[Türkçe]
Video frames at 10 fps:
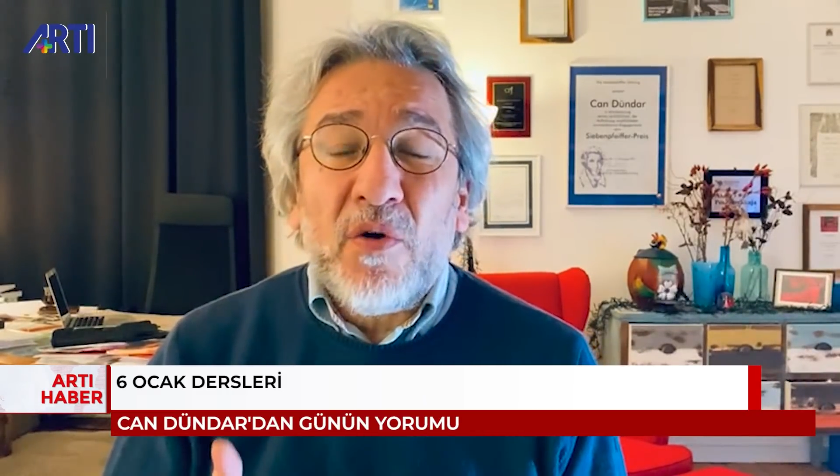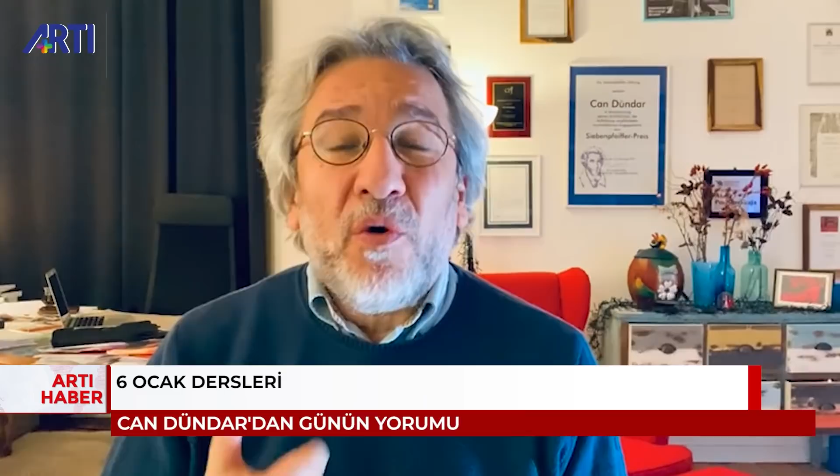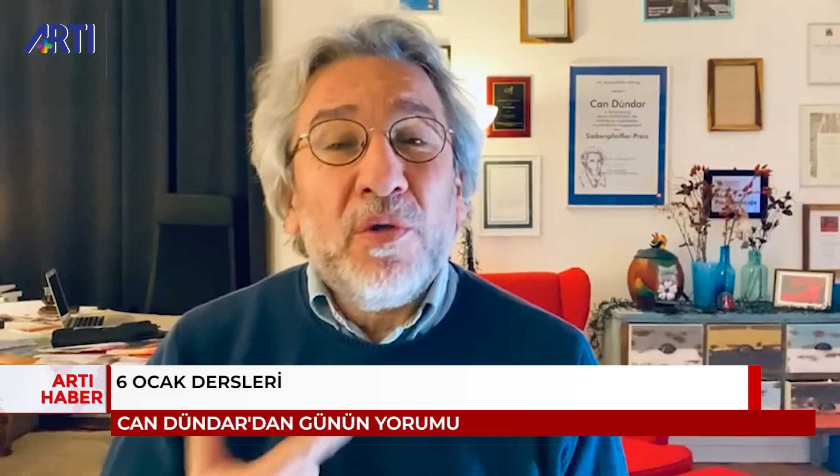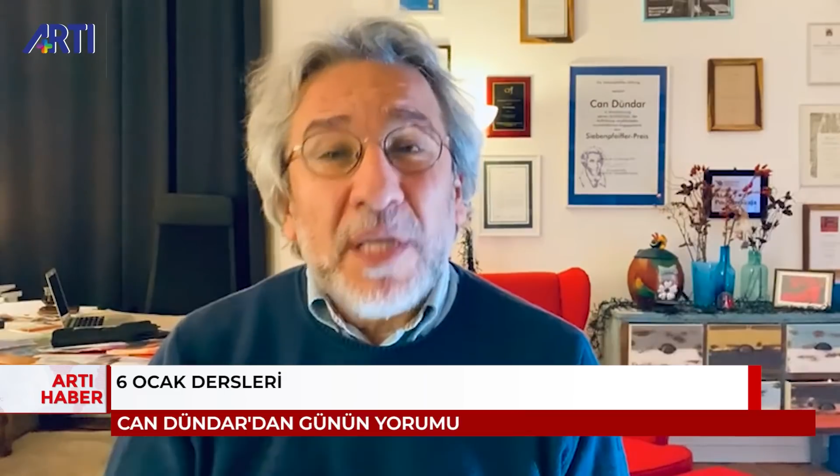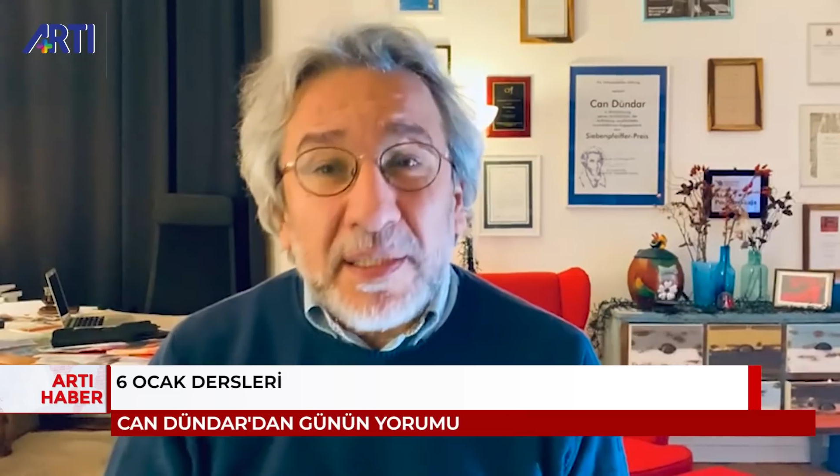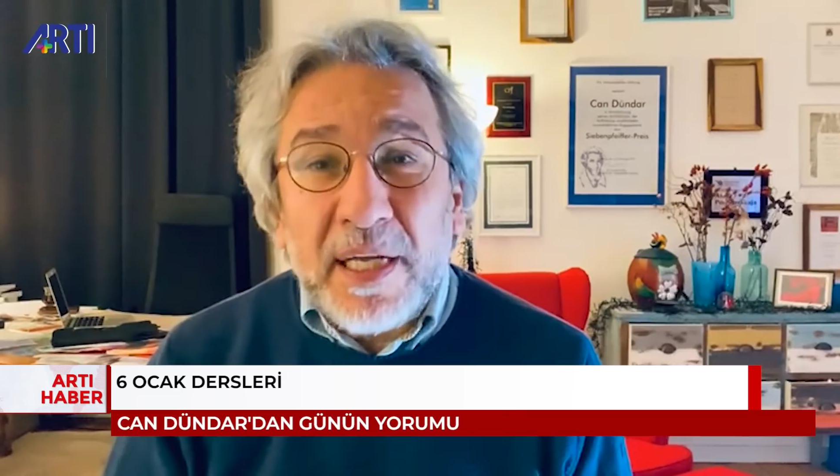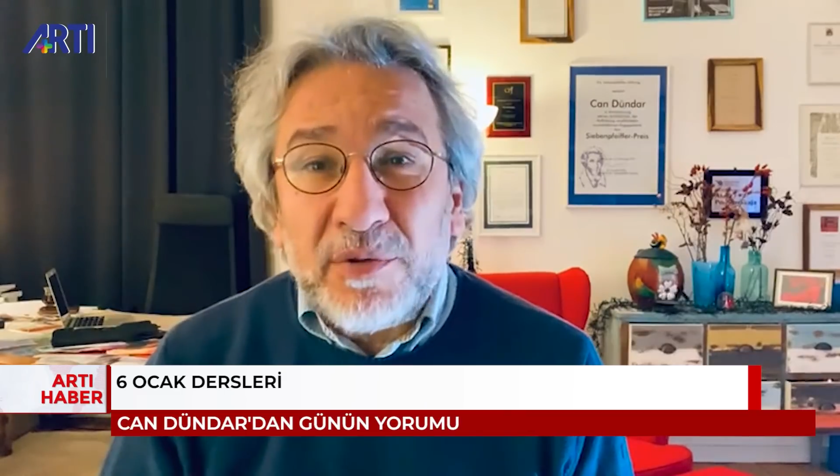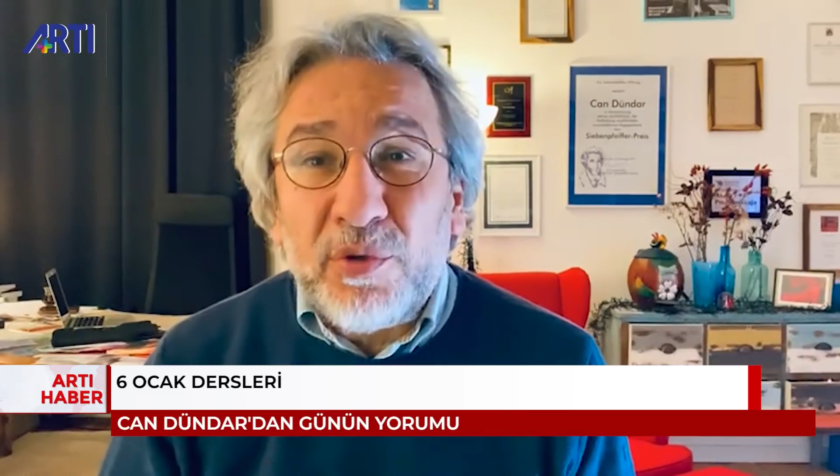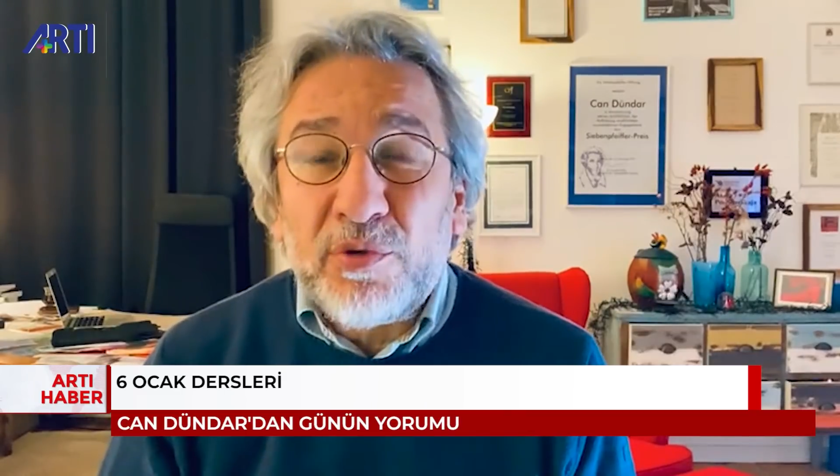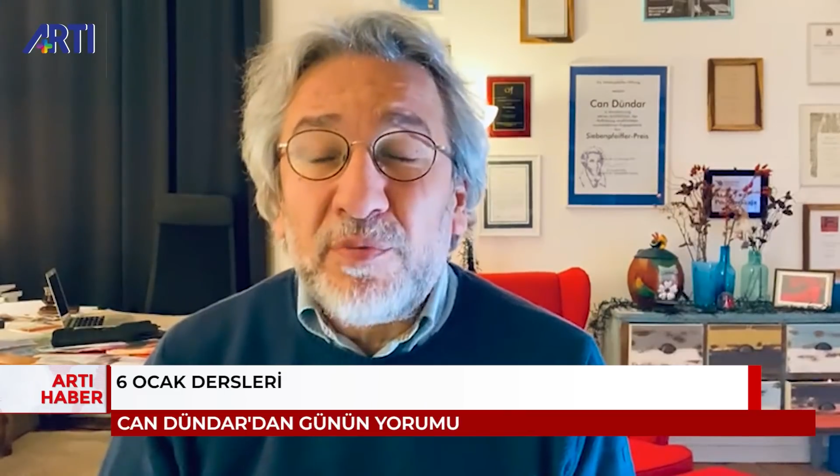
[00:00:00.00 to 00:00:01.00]
onlardan
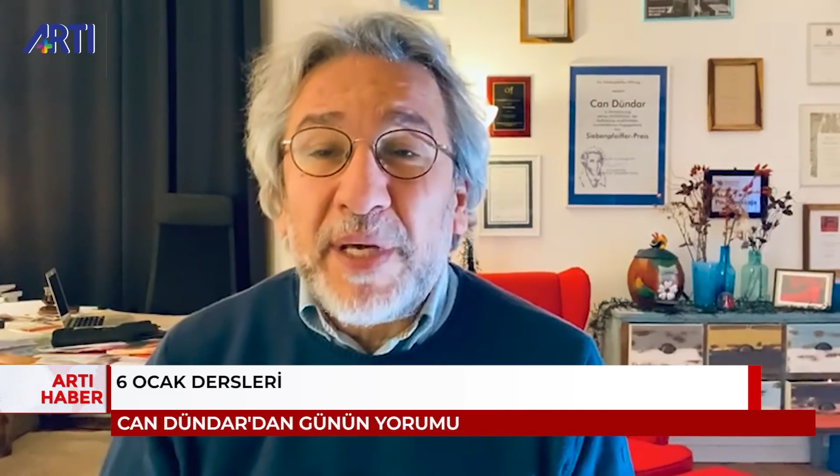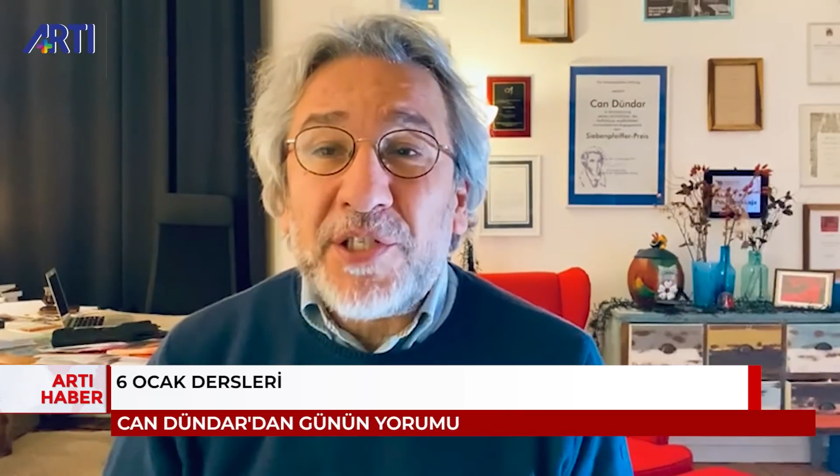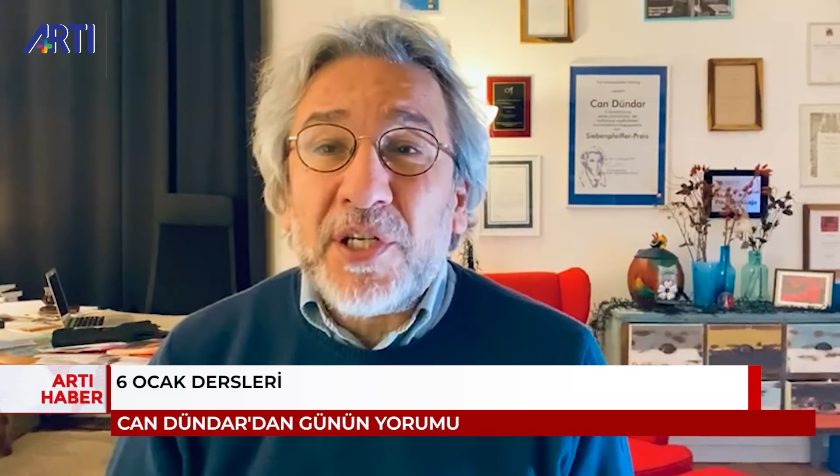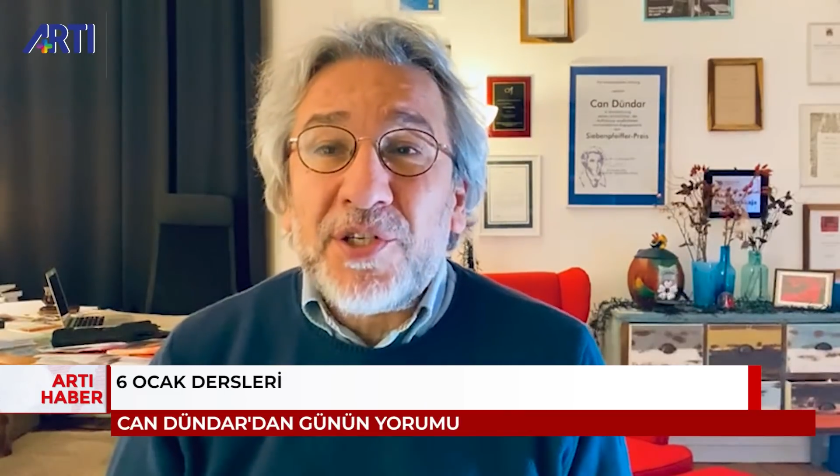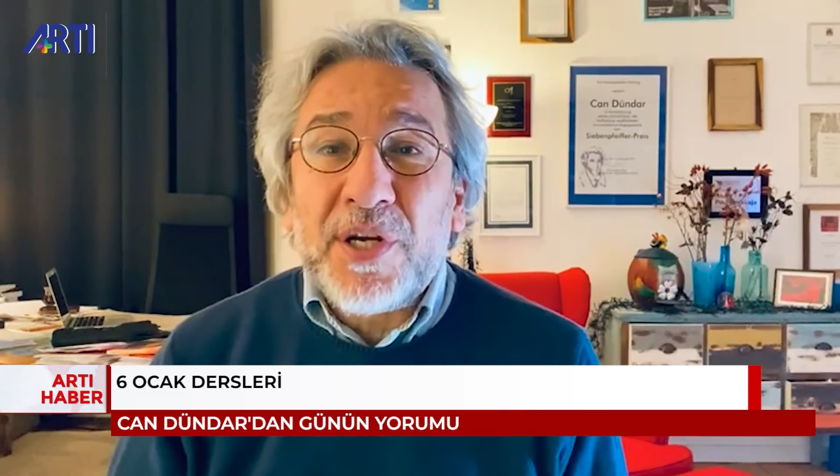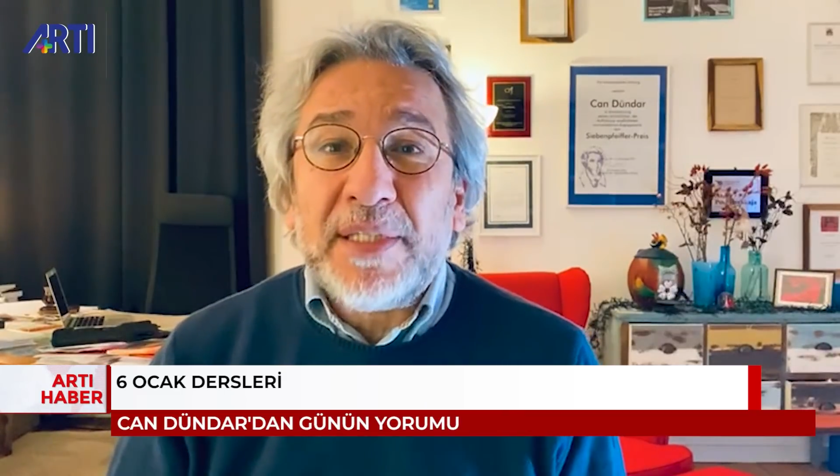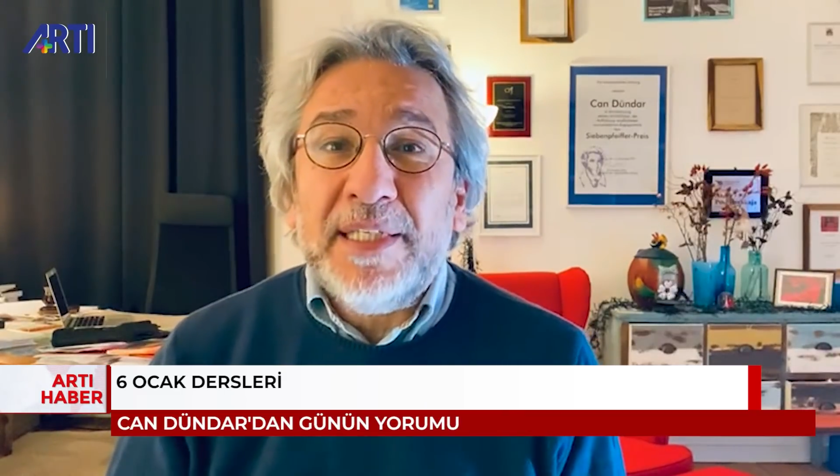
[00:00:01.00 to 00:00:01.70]
kurtulmaya çalışan